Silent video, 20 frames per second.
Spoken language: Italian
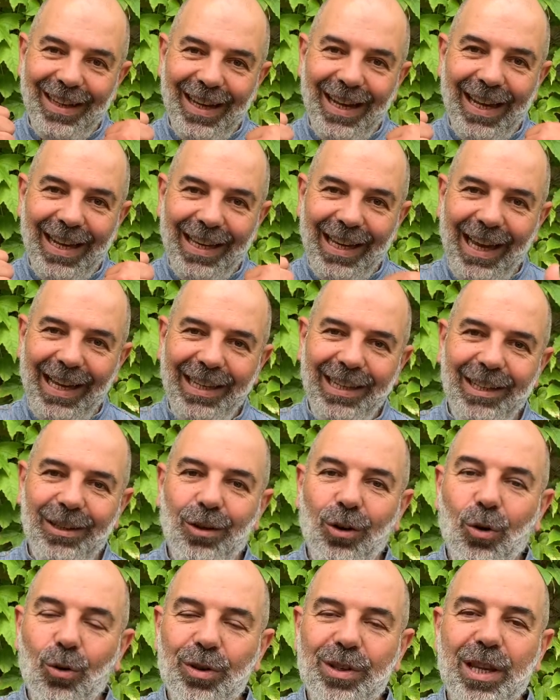a like
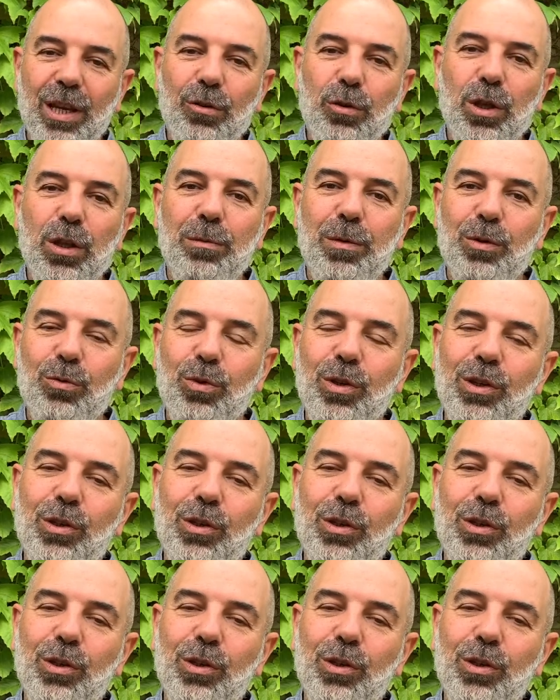o seguitemi sui